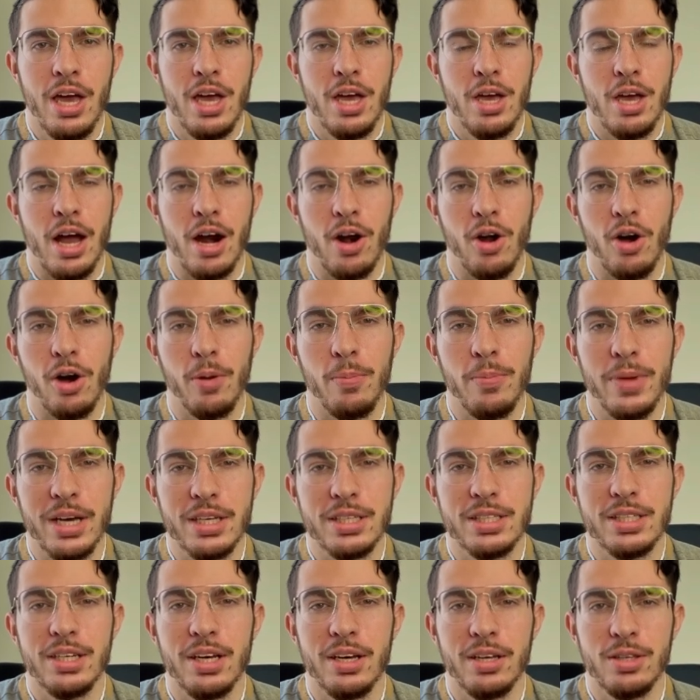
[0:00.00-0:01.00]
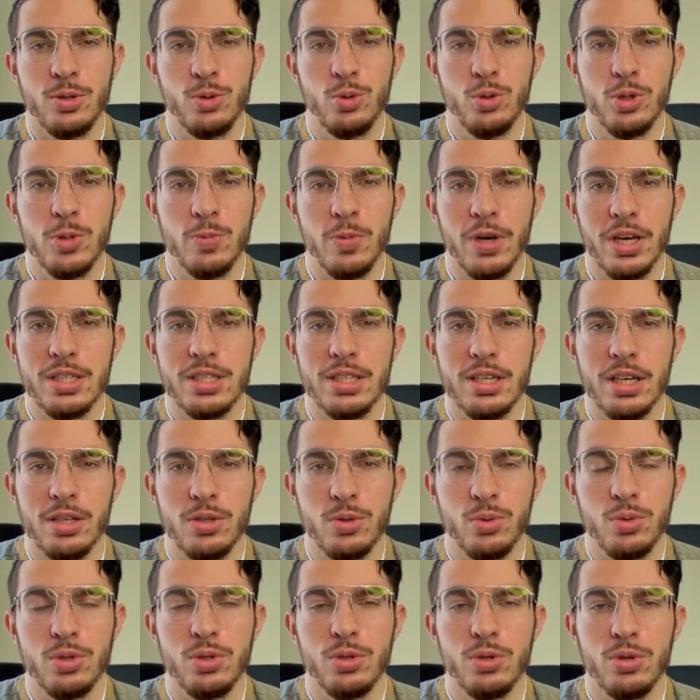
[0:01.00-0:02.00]
Alors merci à tous, merci à tous
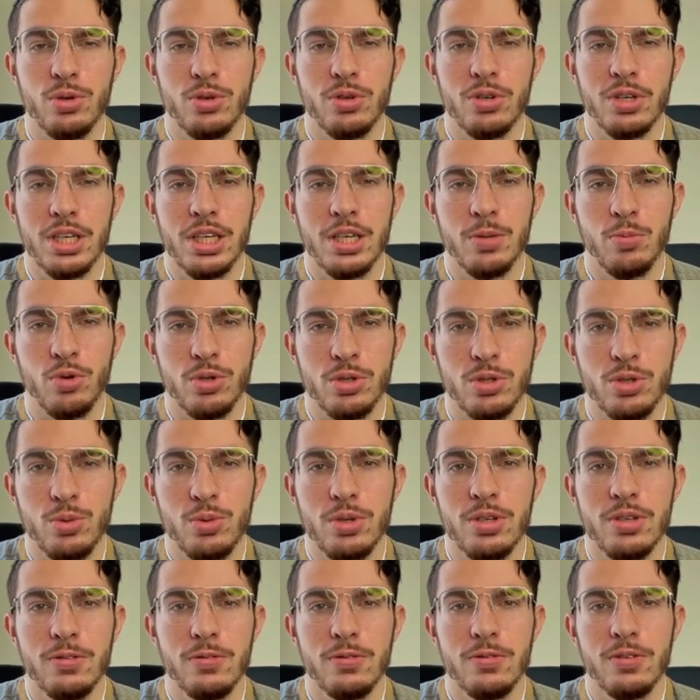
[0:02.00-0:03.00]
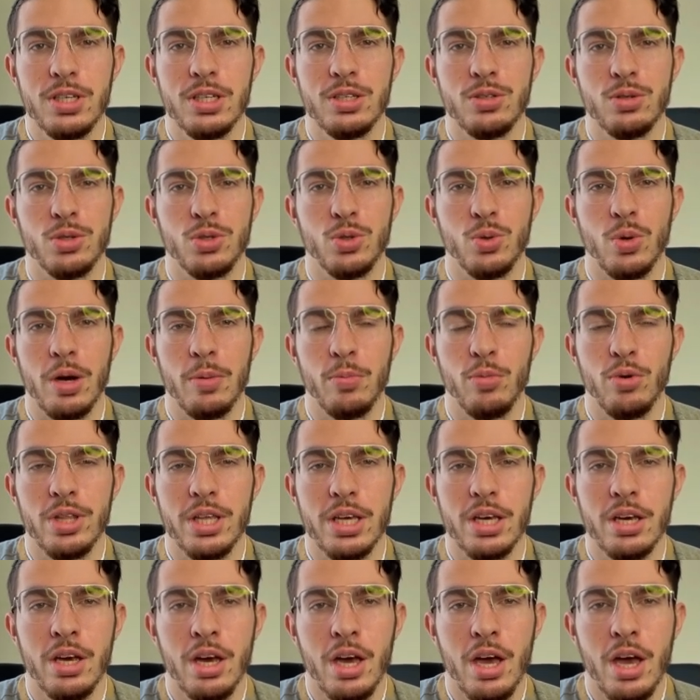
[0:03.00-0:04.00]
ceux qui me suivent, qui se sont
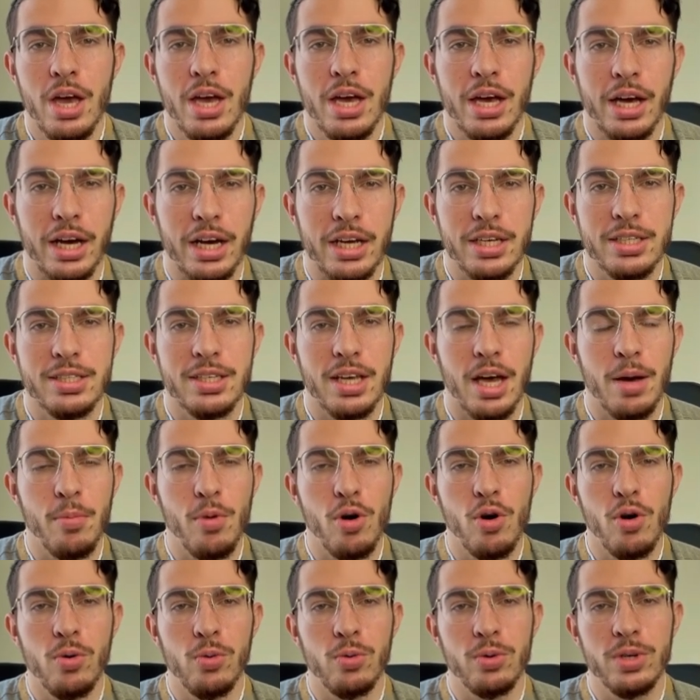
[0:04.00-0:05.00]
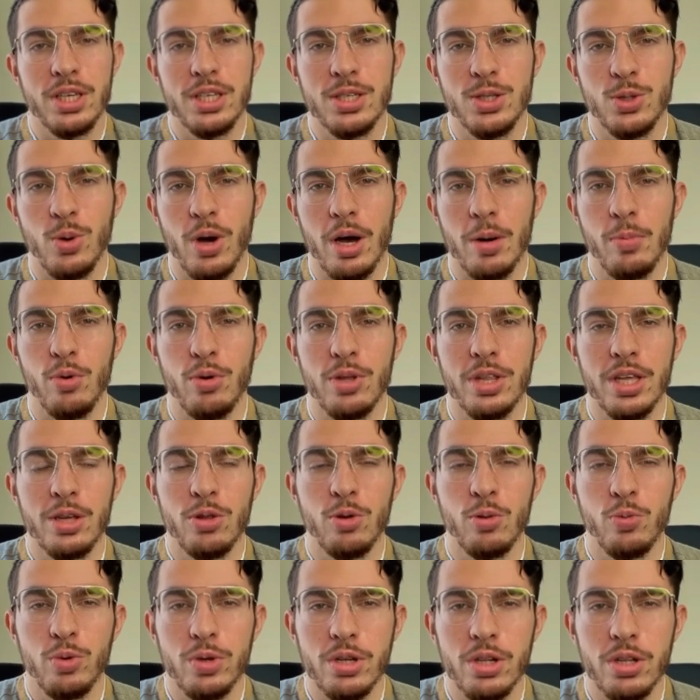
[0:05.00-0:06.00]
abonnés récemment ou qui sont abonnés
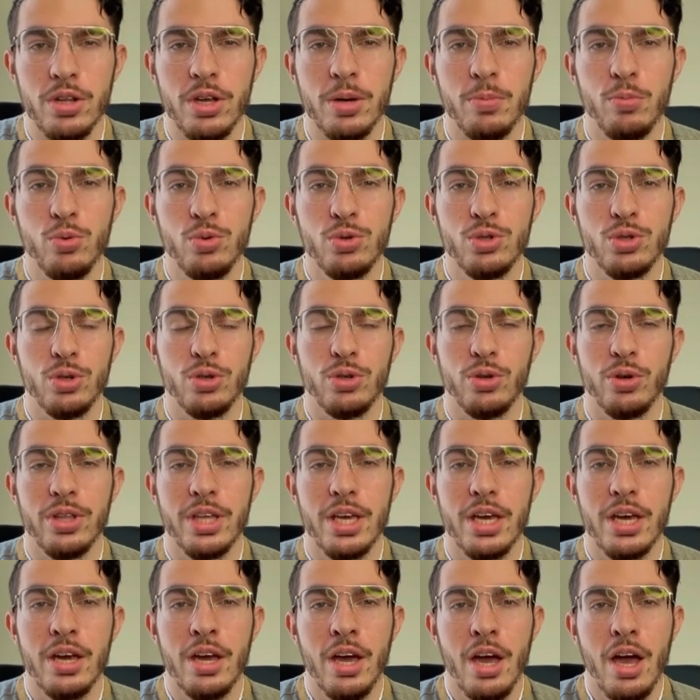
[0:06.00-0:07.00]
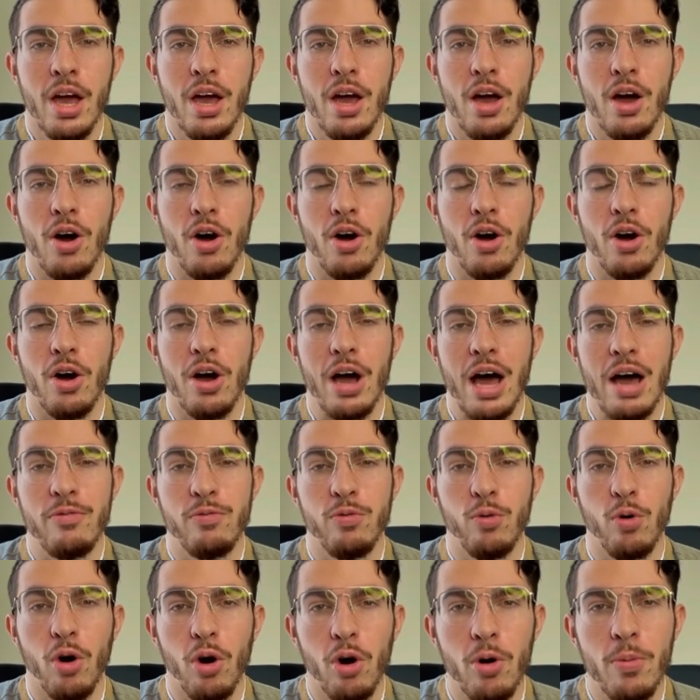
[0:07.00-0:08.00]
depuis le début, je tenais euh, à vous
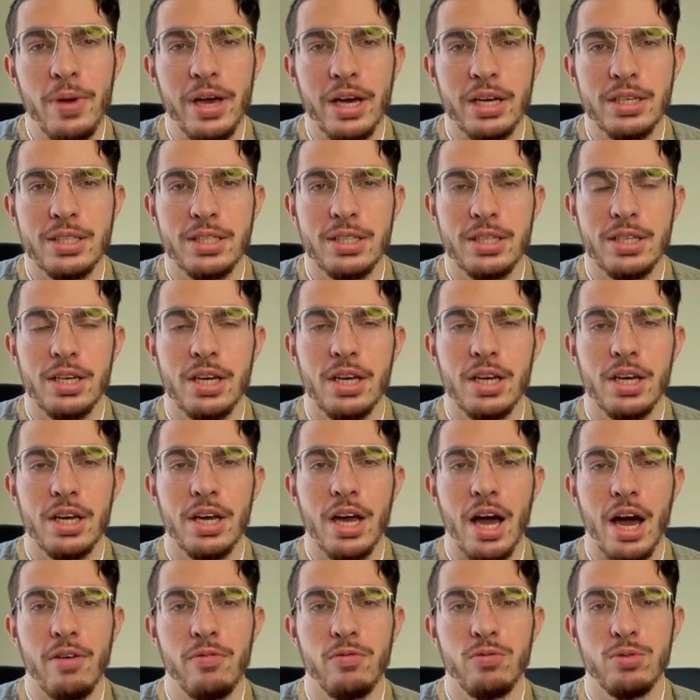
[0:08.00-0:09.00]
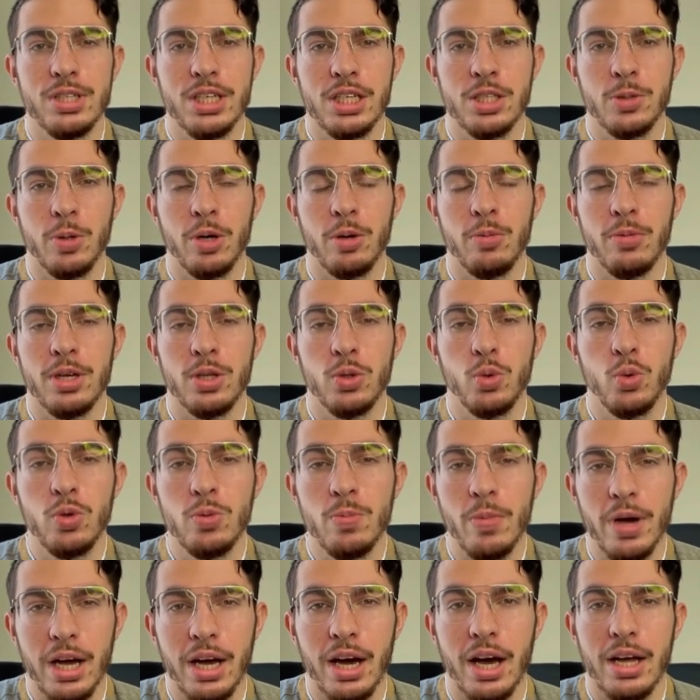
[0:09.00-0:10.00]
remercier, à vous exprimer toute
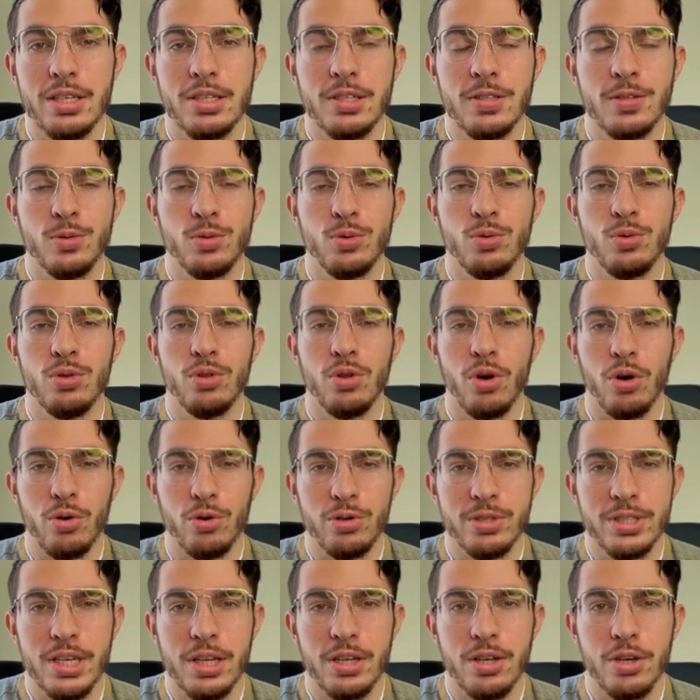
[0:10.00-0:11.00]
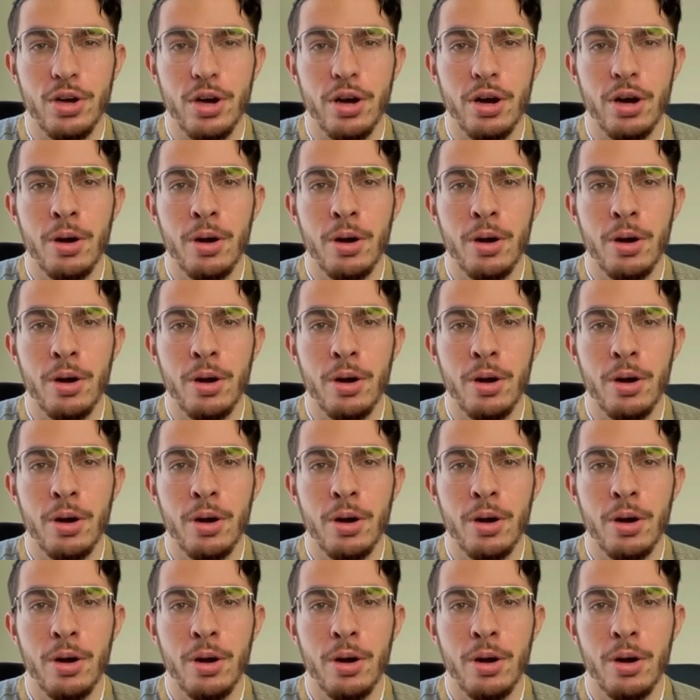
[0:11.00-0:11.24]
ma gratitude dans le Seigneur.